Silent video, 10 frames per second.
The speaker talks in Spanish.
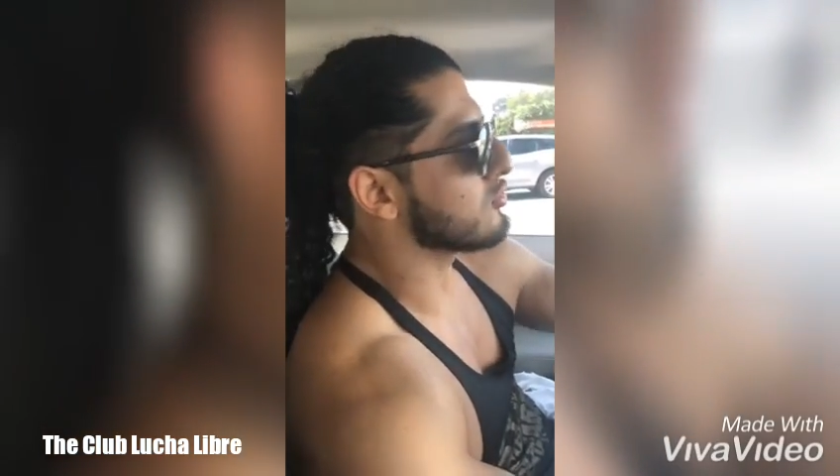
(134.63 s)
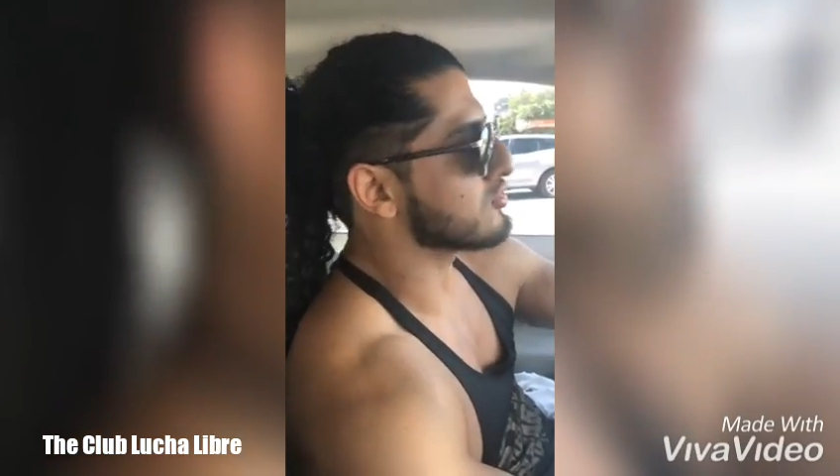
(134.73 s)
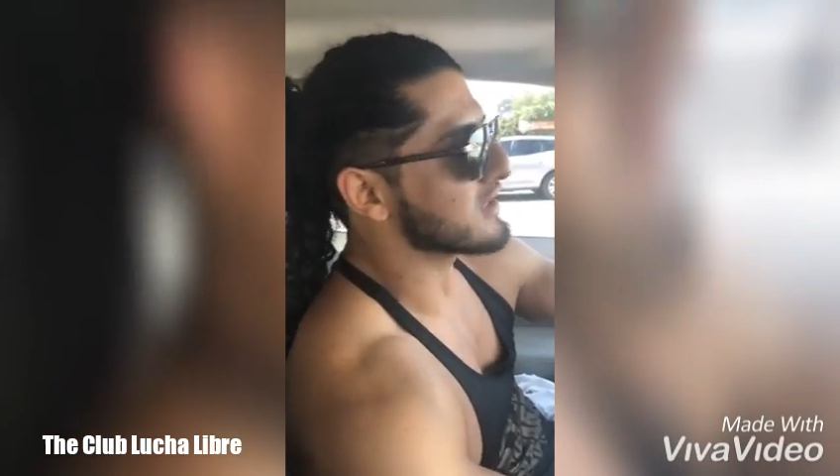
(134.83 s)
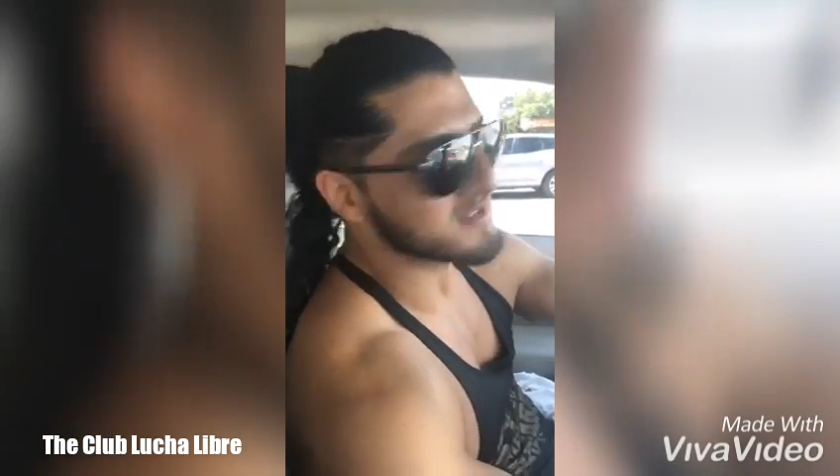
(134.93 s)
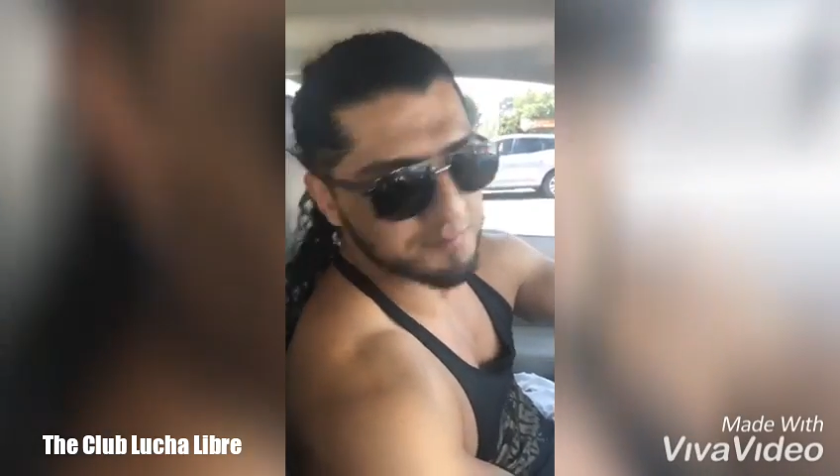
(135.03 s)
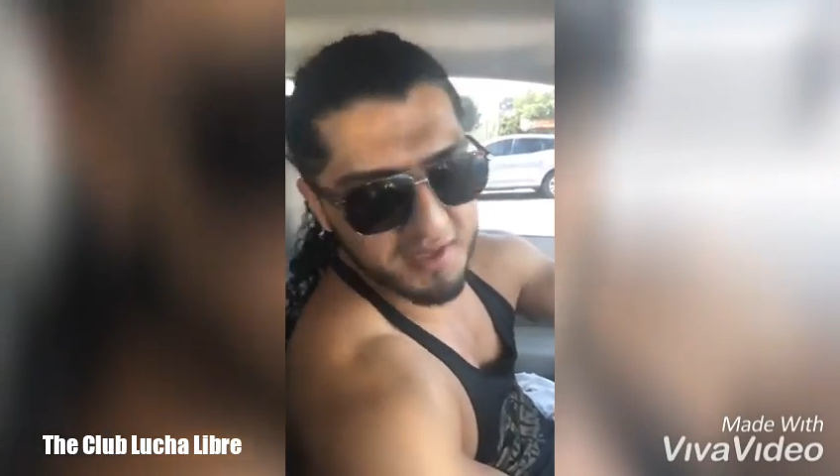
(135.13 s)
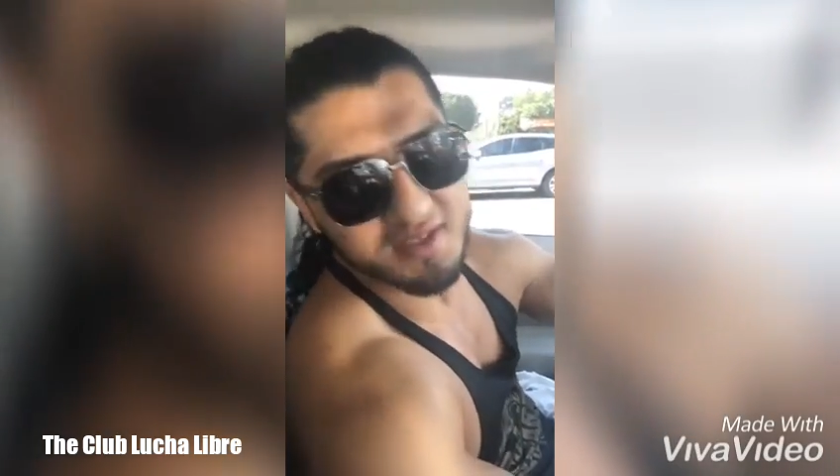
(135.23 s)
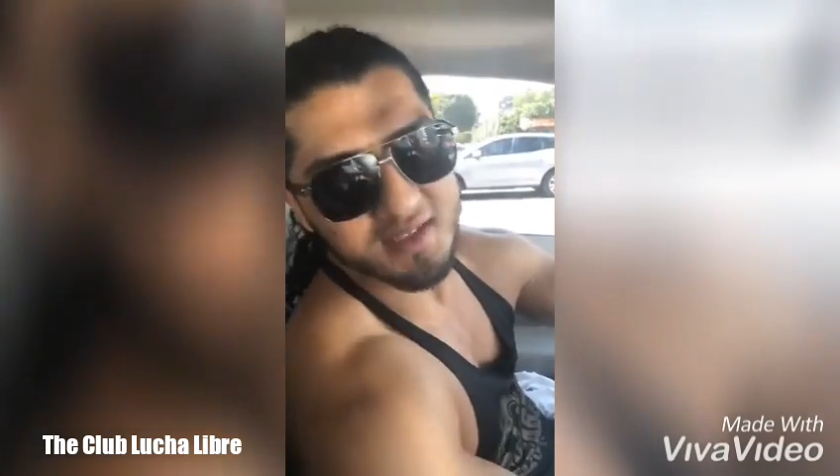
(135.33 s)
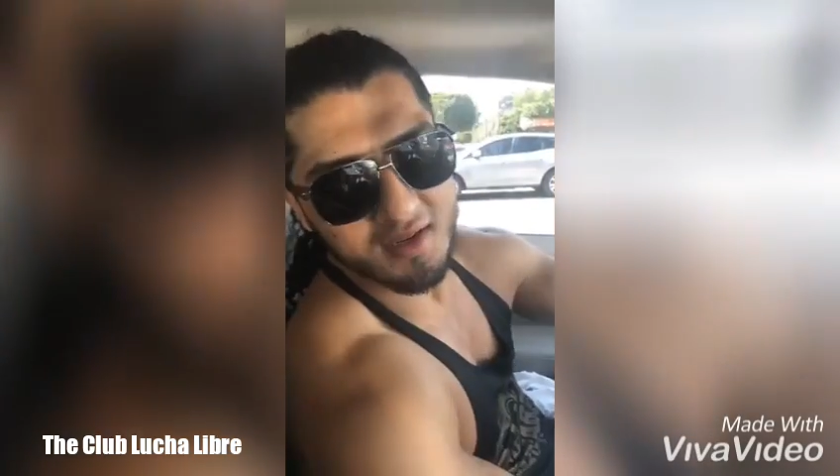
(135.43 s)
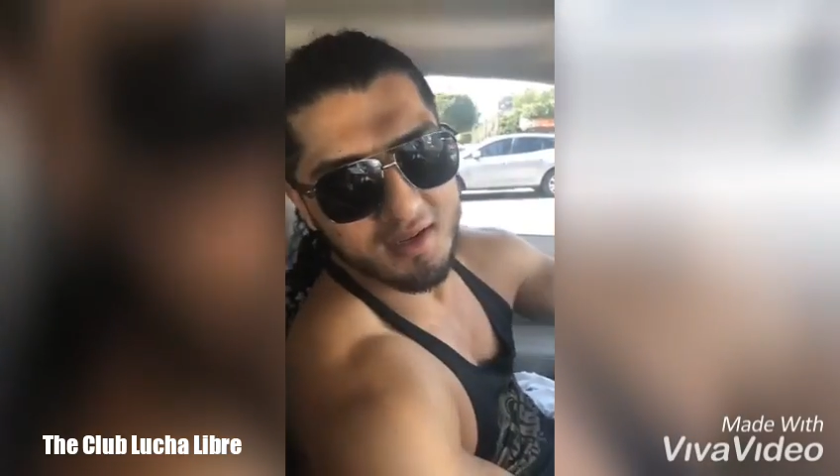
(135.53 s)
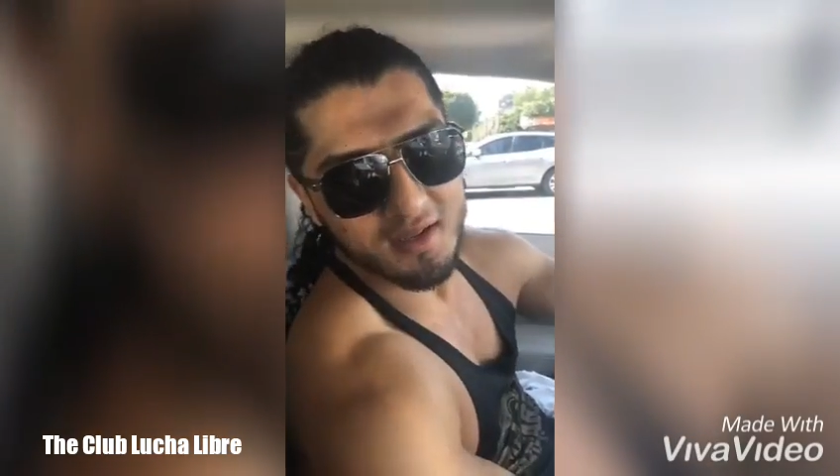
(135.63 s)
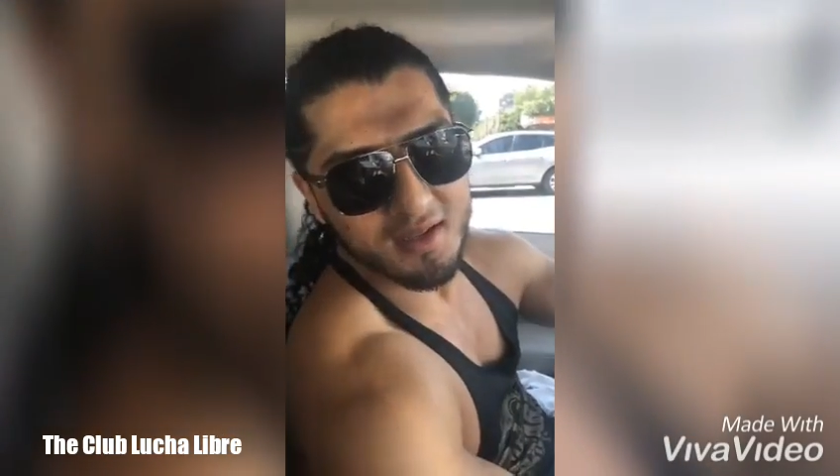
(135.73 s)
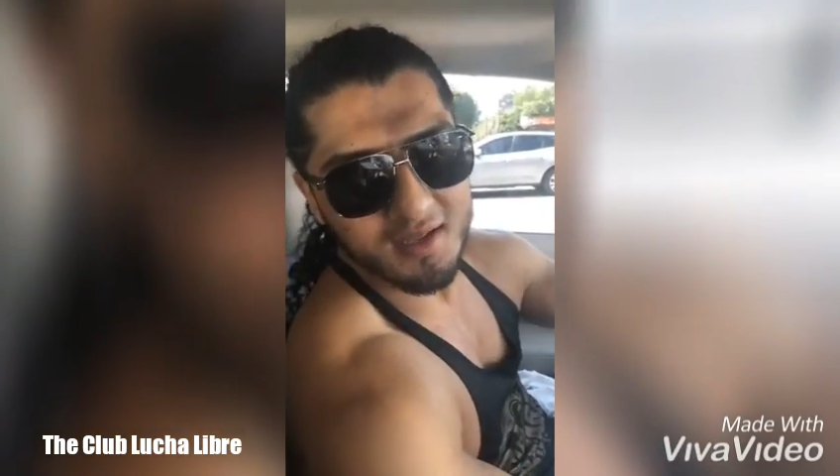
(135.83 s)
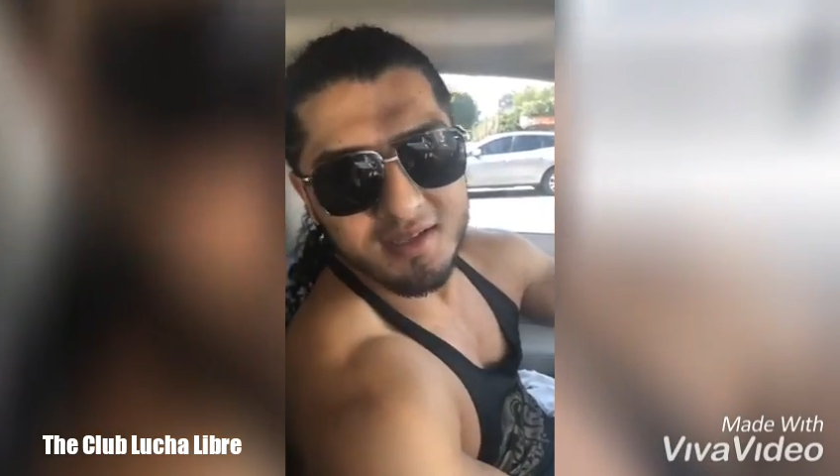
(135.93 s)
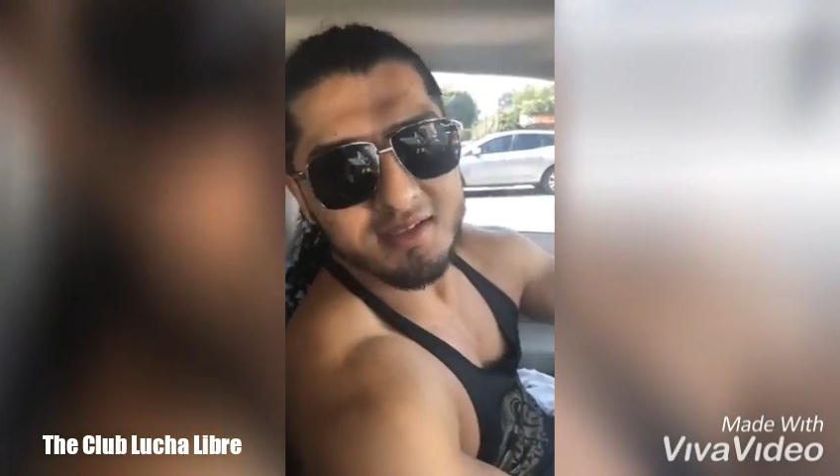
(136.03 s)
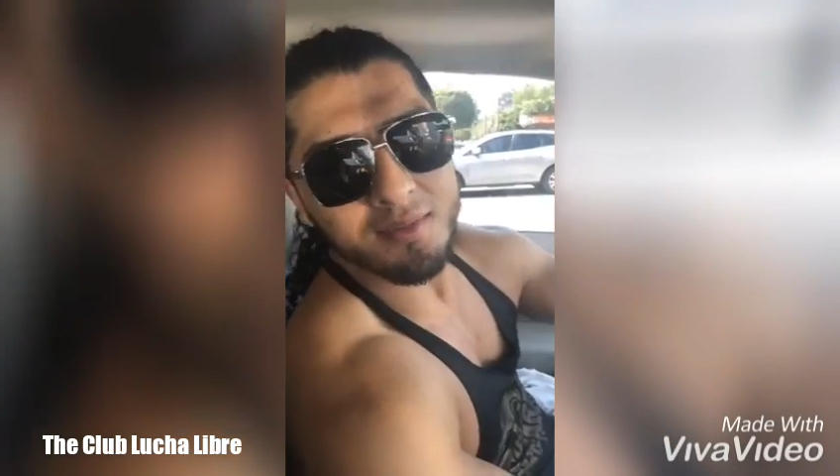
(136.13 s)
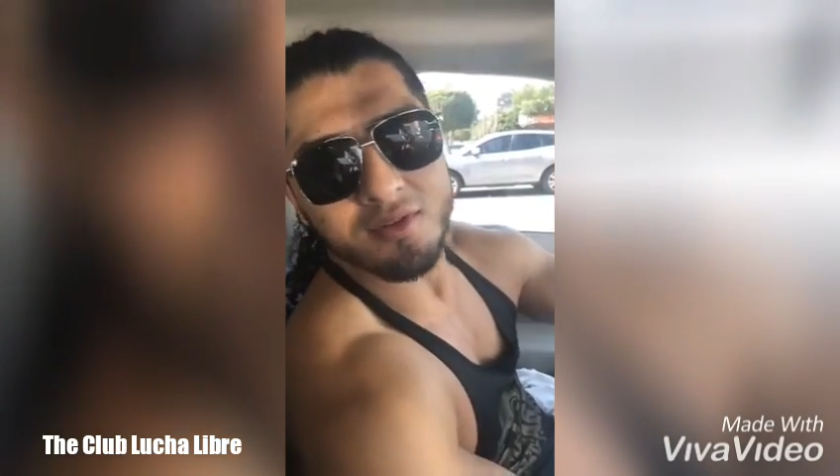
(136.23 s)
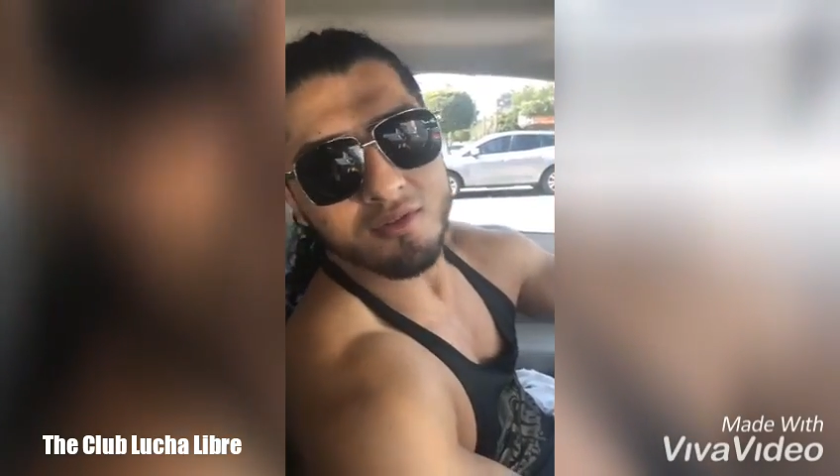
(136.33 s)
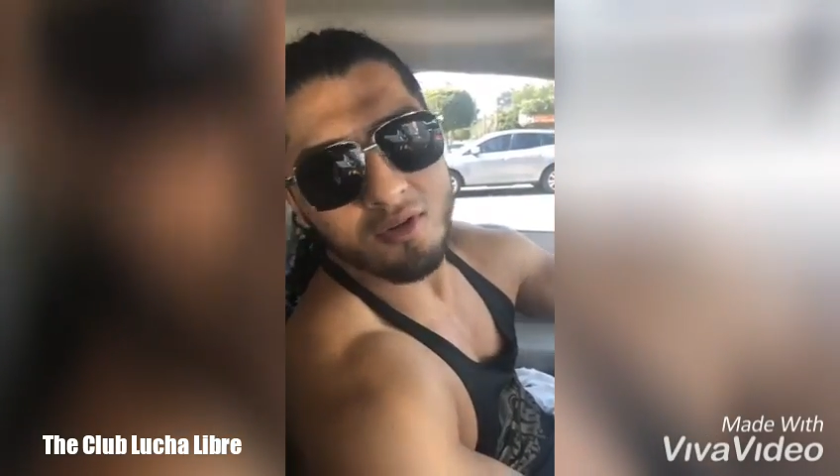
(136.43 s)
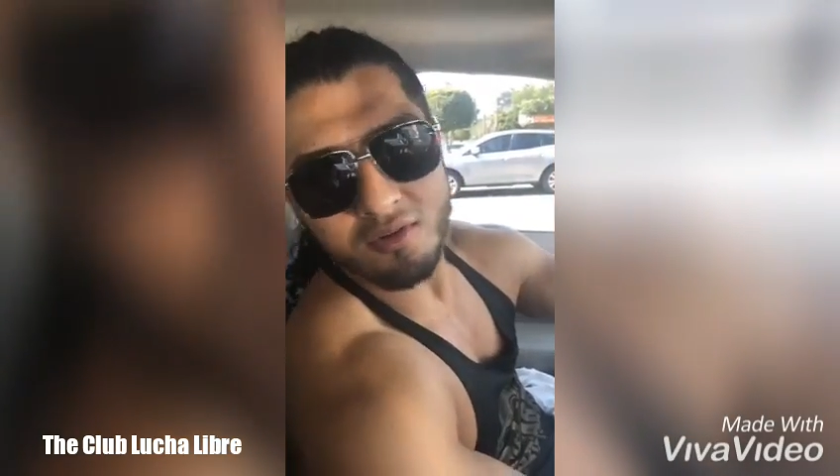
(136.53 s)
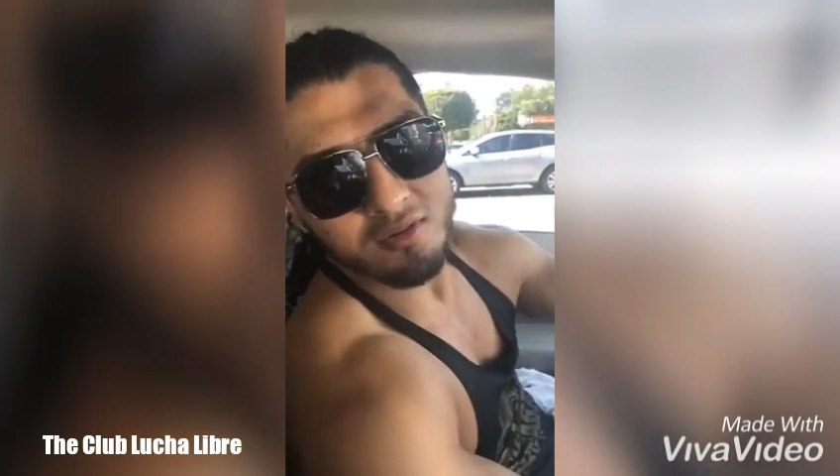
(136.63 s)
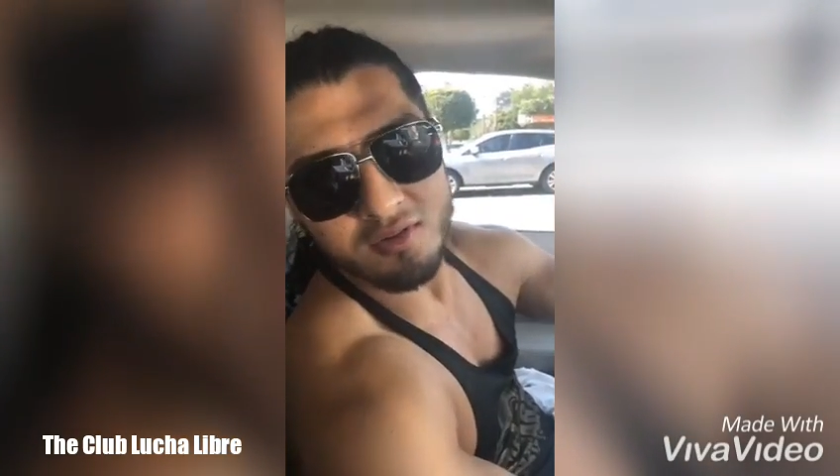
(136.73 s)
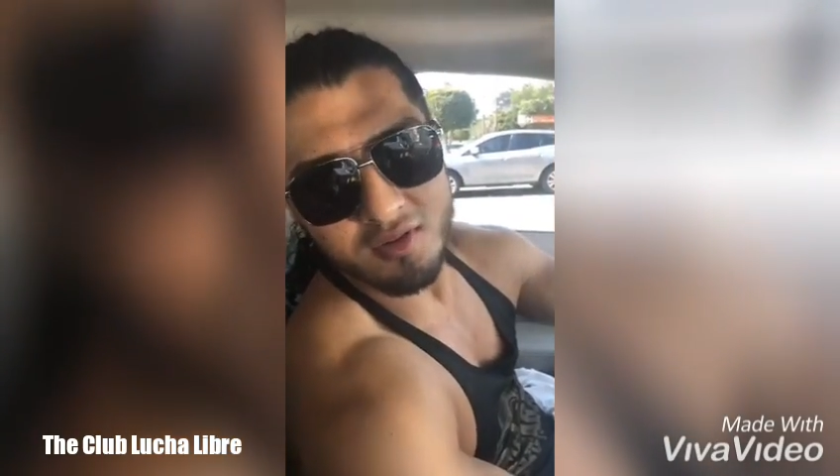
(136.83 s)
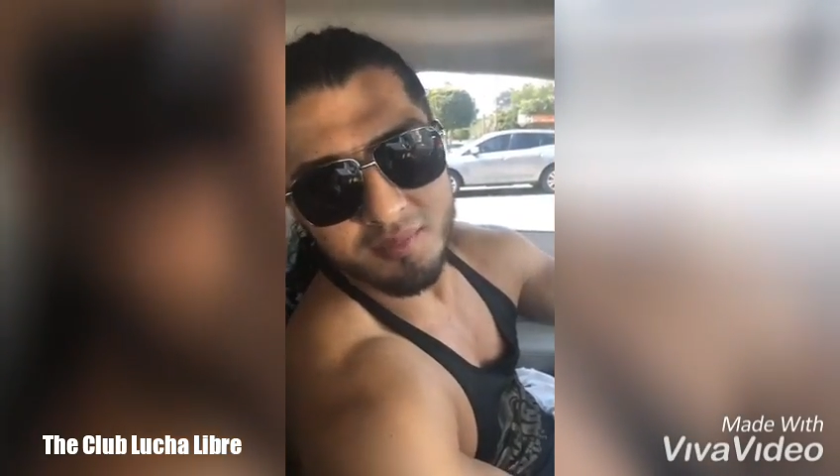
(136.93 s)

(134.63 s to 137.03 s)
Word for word: Ustedes piensan que saben todo,